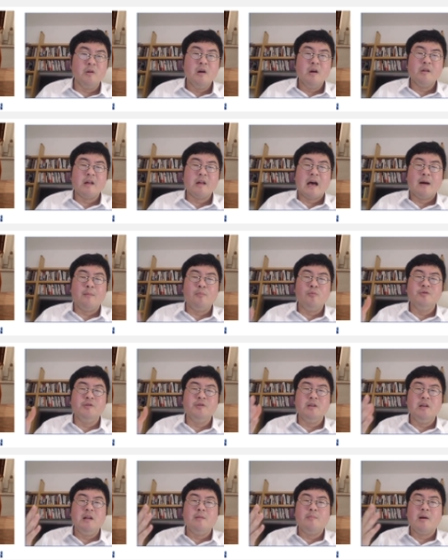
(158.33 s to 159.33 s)

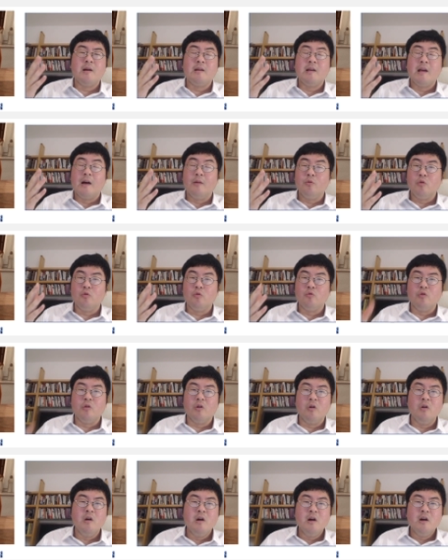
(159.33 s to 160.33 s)
4분지 1밖에 안
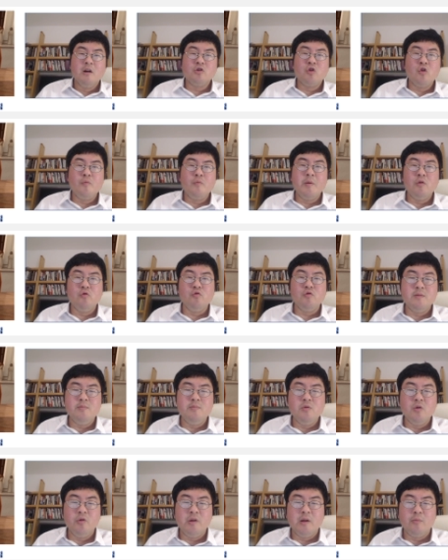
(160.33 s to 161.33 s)
되고요.
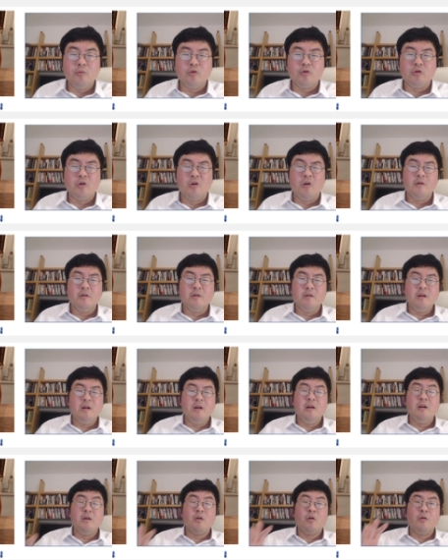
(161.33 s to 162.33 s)
1960년대부터
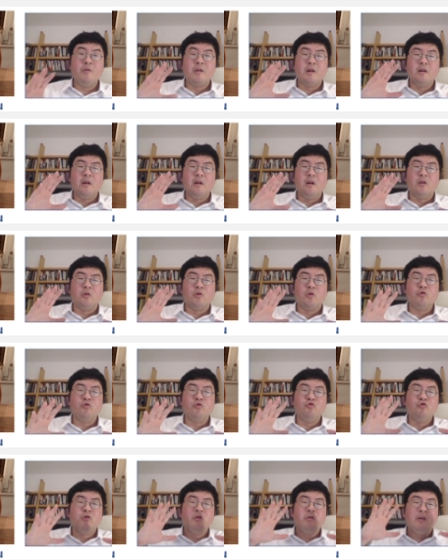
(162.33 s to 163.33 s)
이 현상이 더
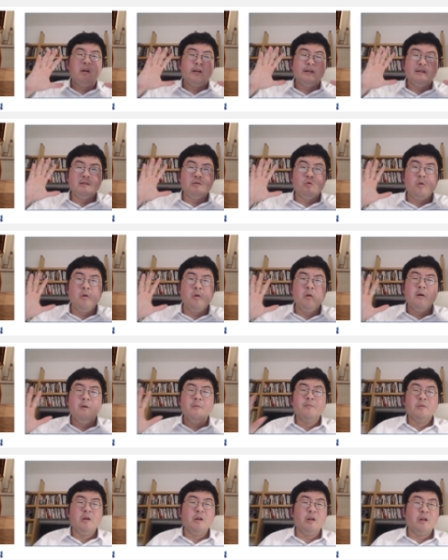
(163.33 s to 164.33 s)
뚜렷해지고
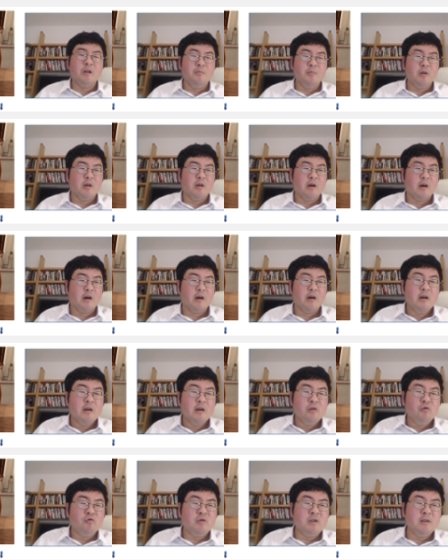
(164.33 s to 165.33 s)
있습니다.
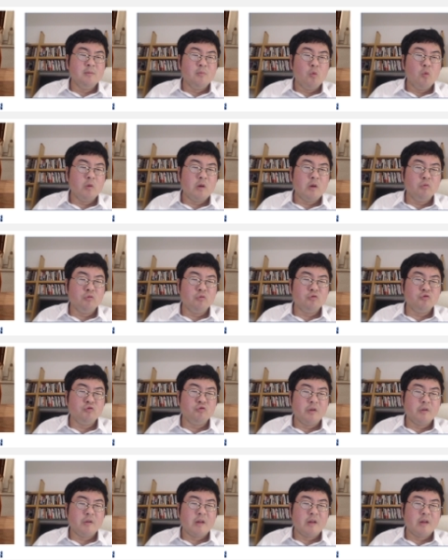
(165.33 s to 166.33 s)
65개국 중에서
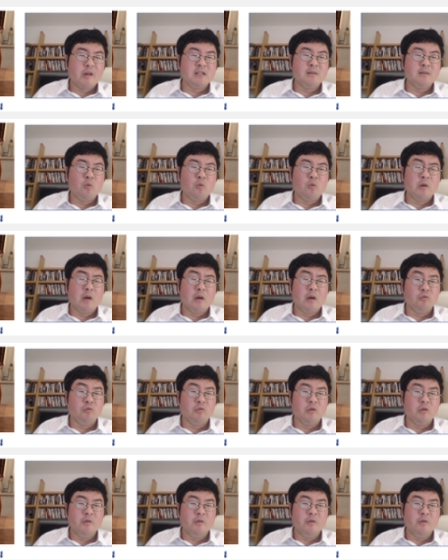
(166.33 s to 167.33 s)

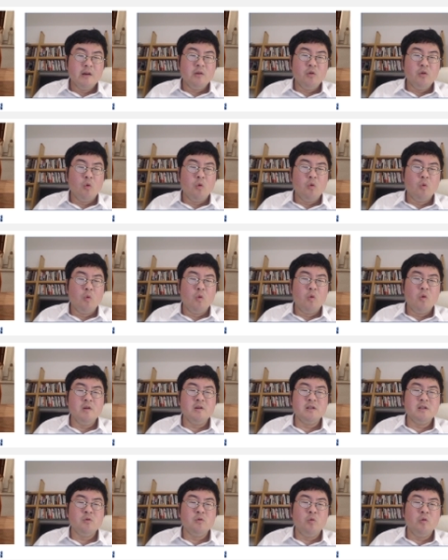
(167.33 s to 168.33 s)
45개국은 요 5월 4월,
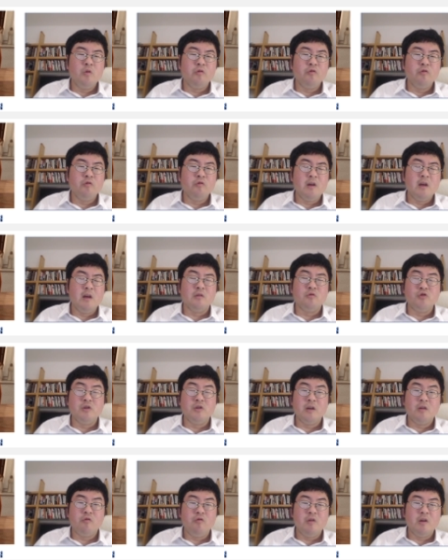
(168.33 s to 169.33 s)
10월 수익이 주식
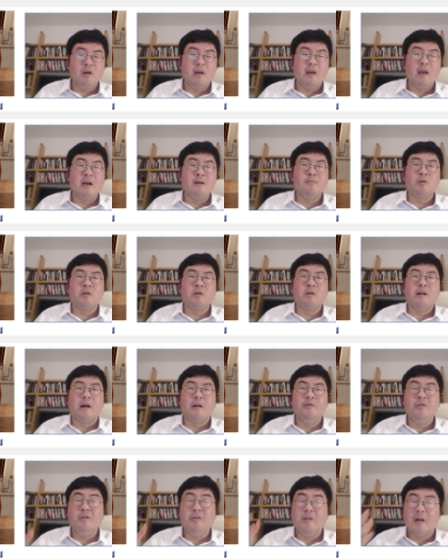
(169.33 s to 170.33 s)
수익이 예금보다
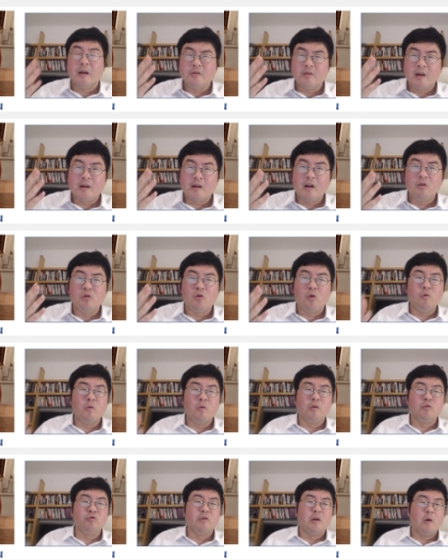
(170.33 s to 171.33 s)
낮, 낮다라는
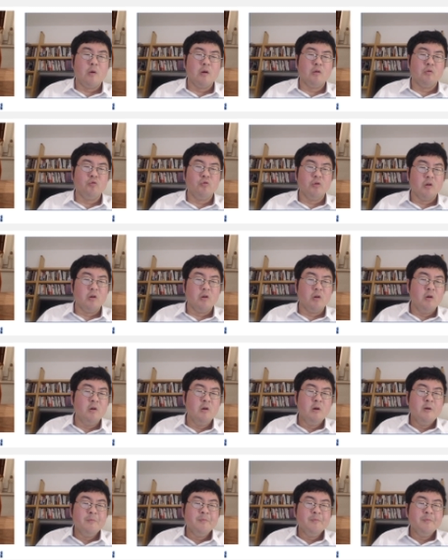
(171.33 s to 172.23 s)
결과도 나왔고요.